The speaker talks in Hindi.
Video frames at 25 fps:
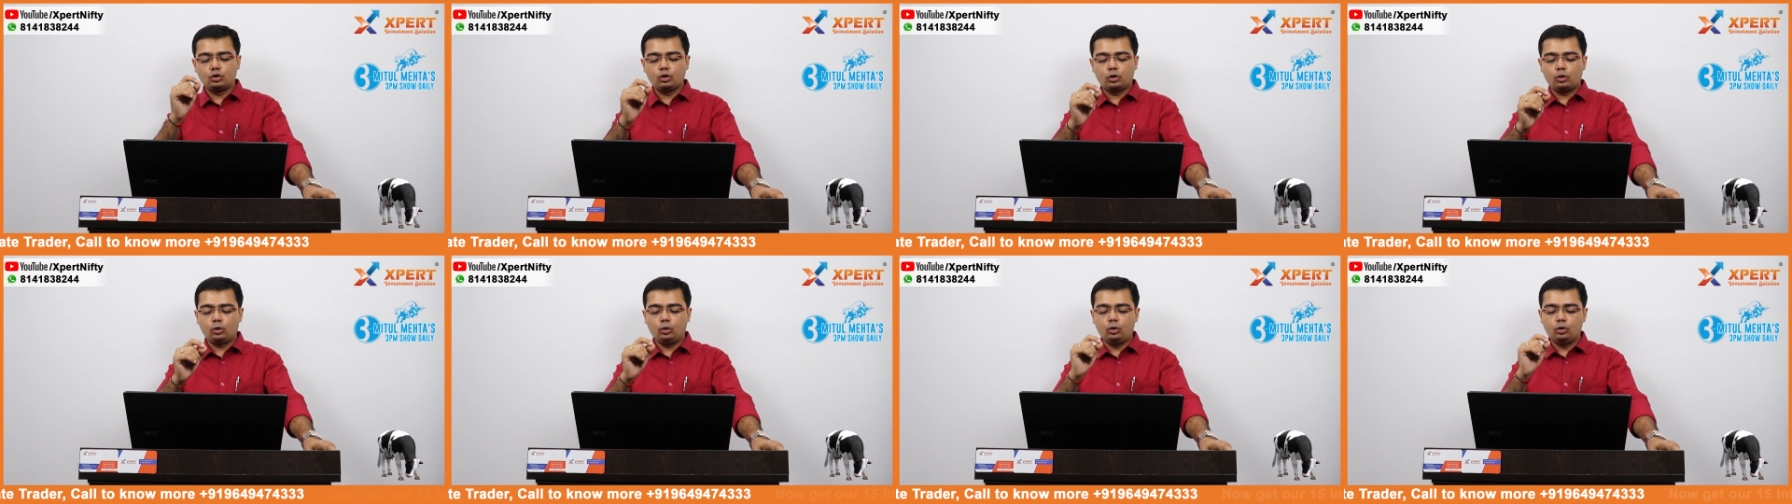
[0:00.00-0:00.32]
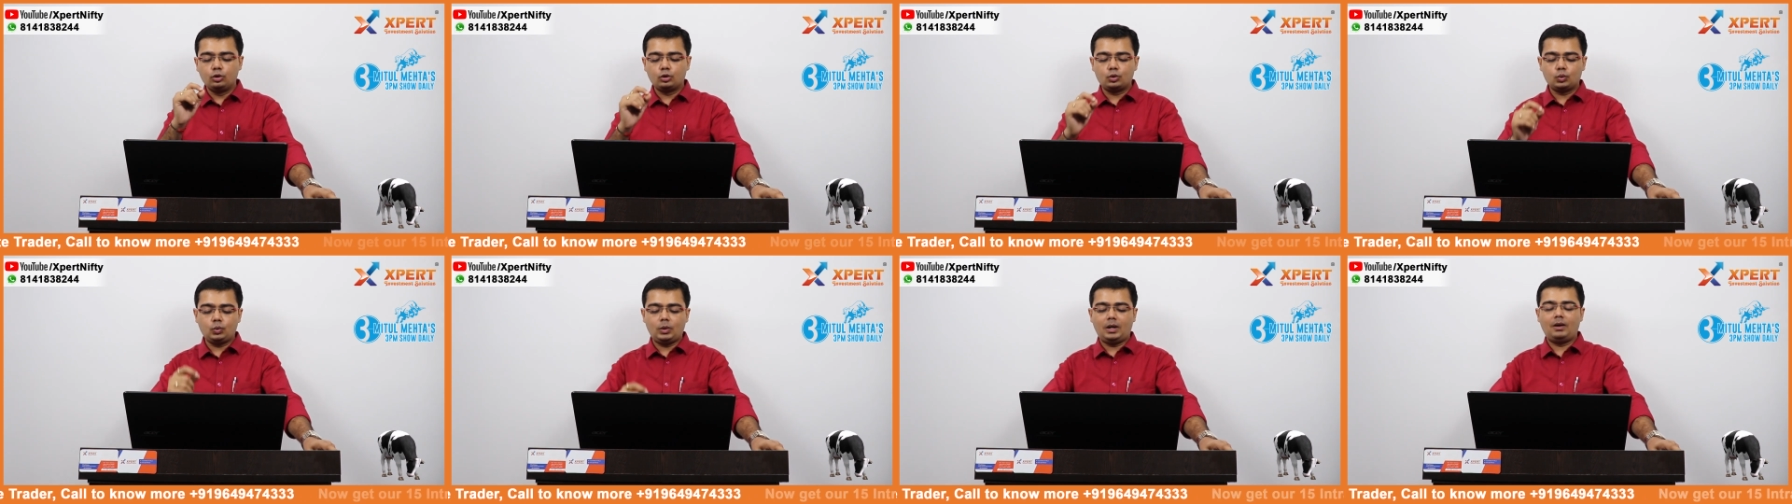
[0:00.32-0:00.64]
जो
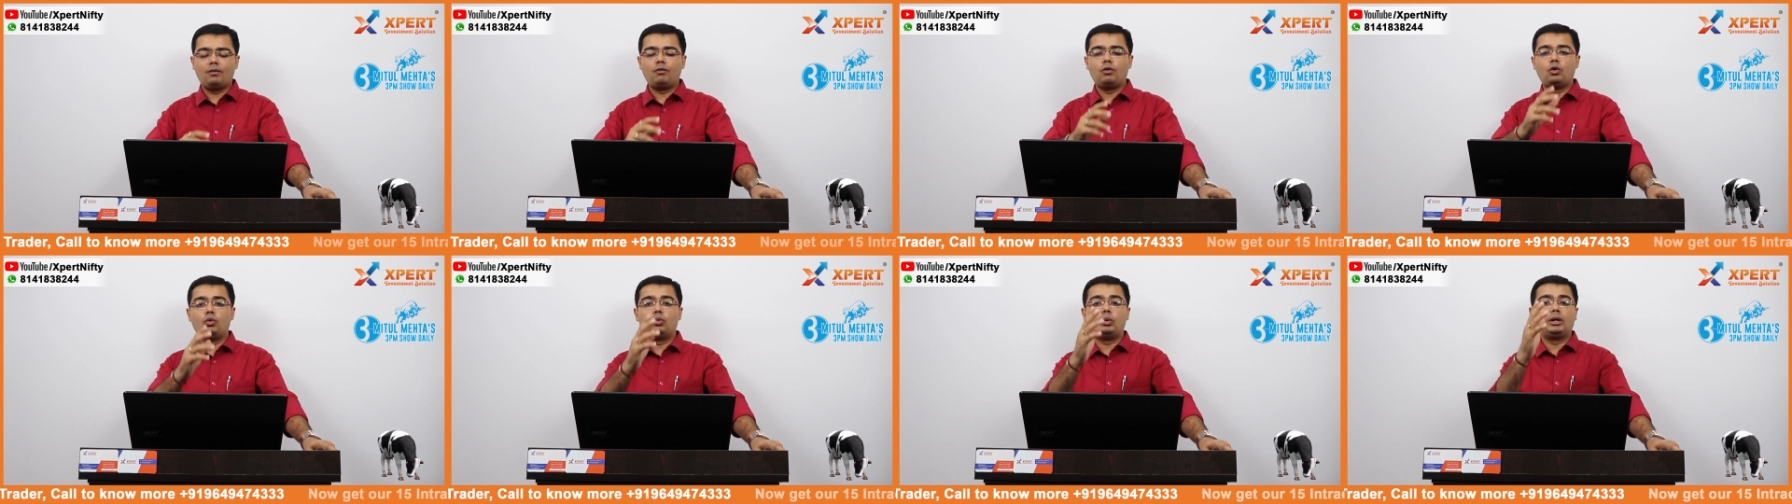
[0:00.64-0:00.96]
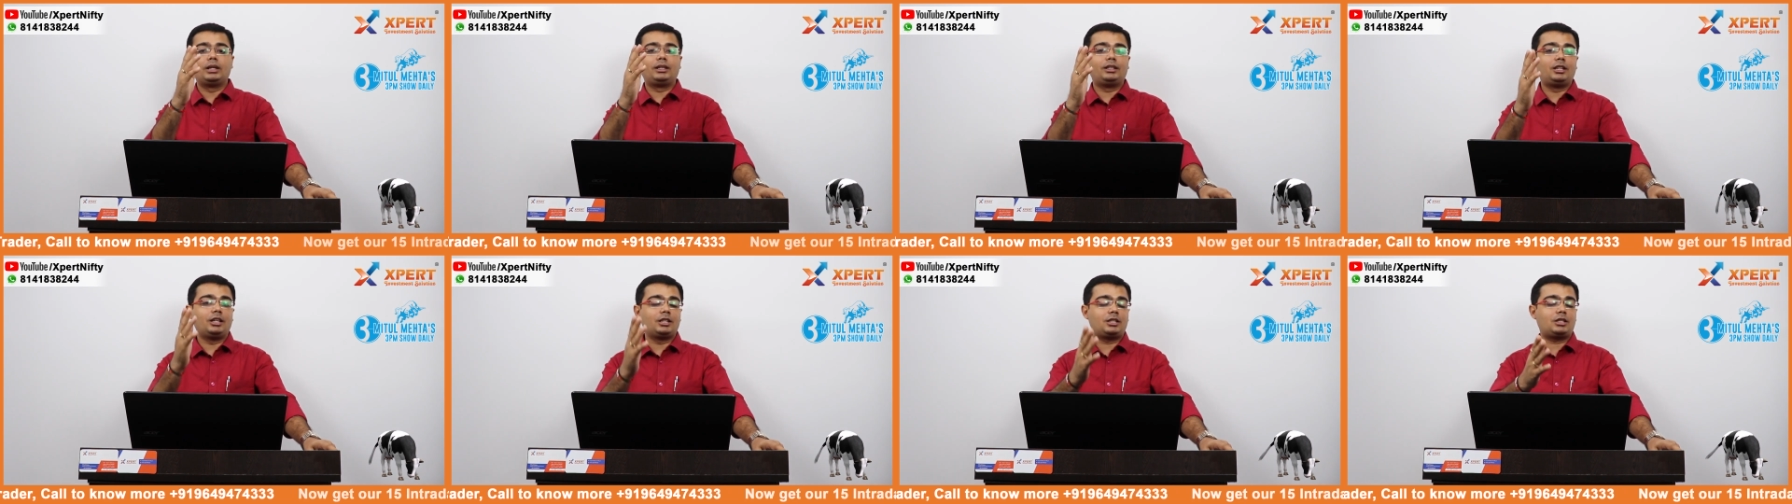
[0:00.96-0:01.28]
क्लोज हुआ वो
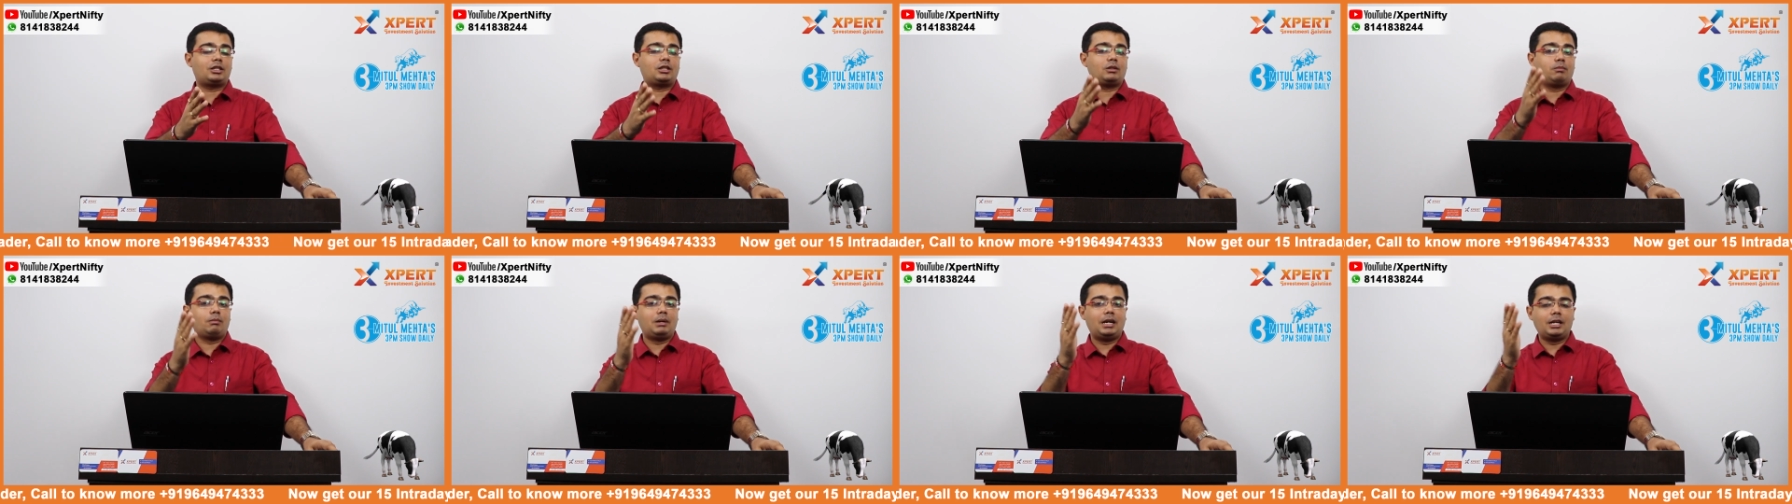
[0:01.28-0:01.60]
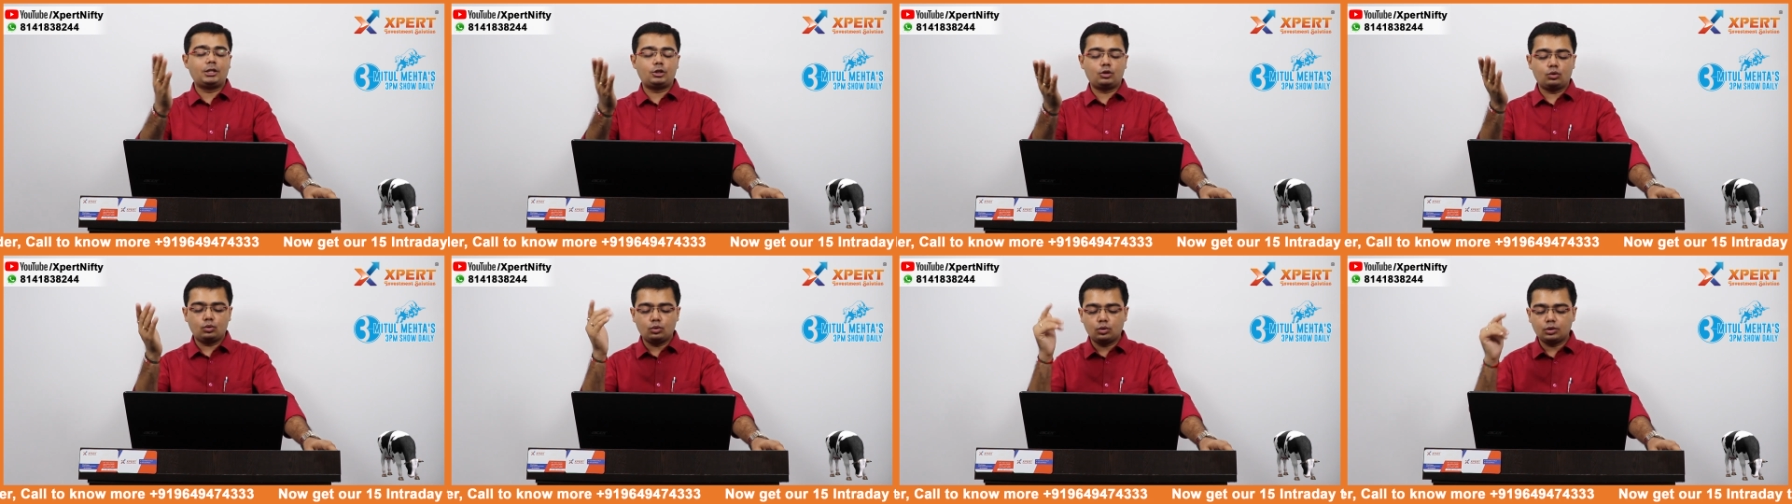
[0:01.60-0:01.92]
हुआ 10
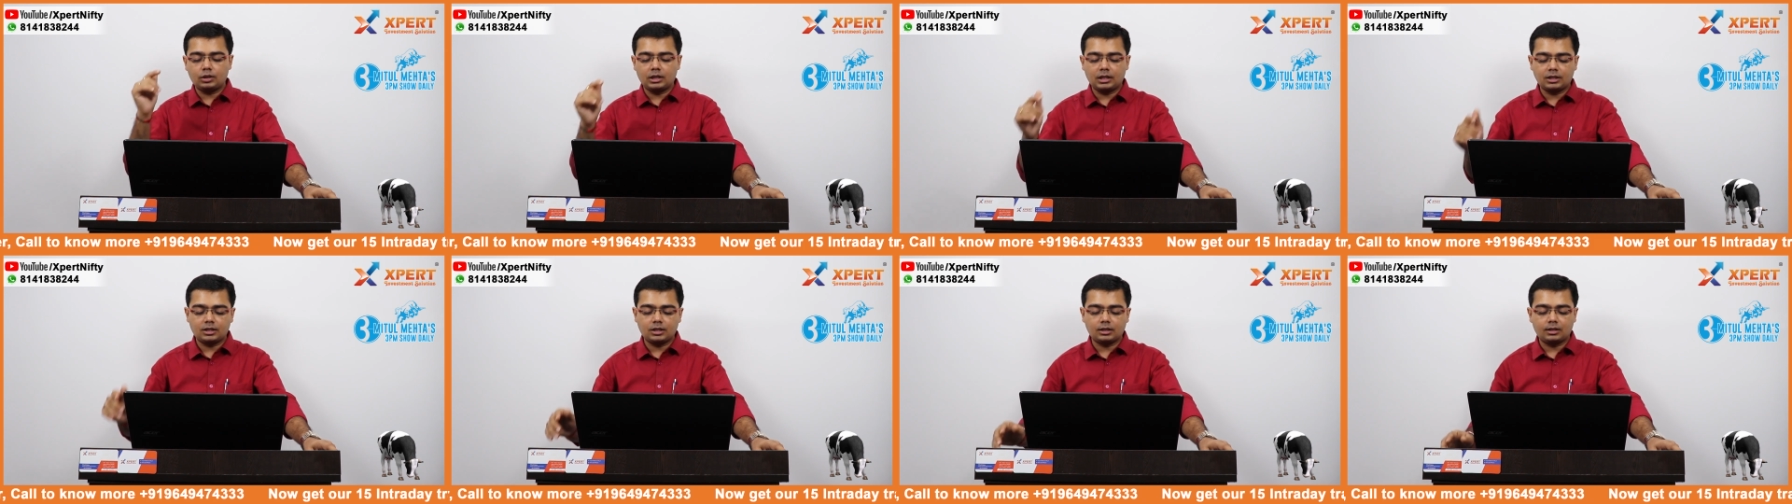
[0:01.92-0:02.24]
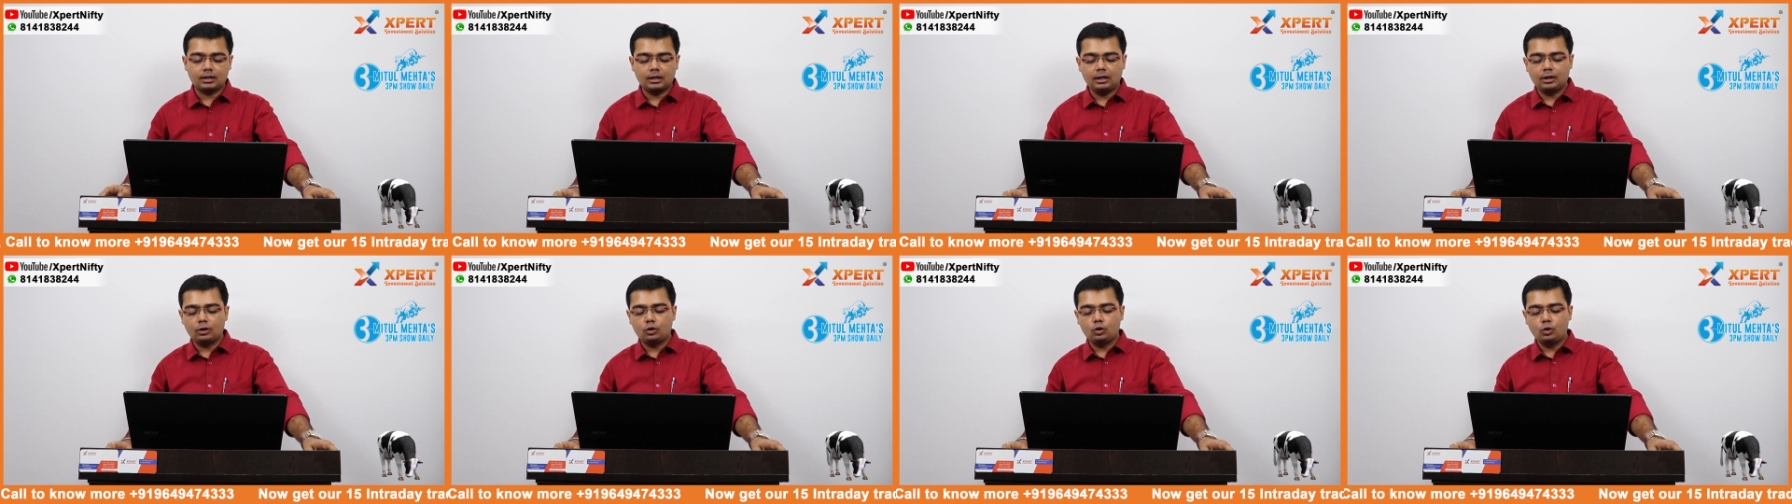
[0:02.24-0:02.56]
मार्च
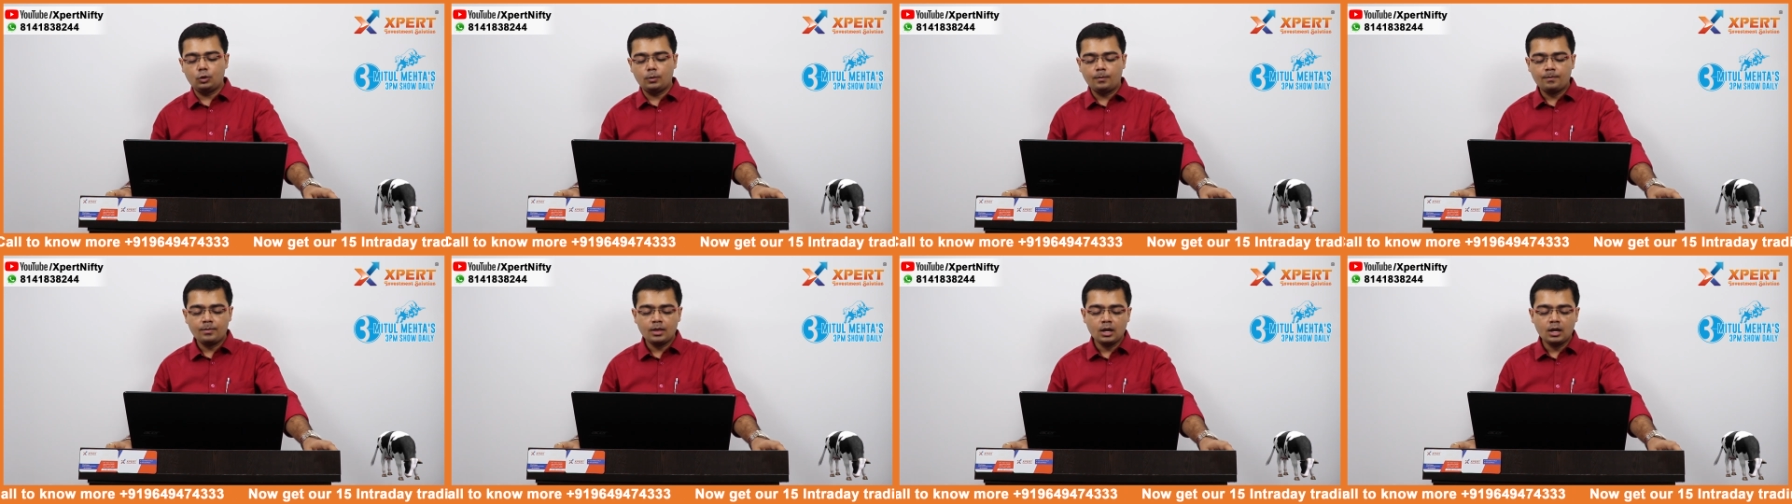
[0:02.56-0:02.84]
2017 को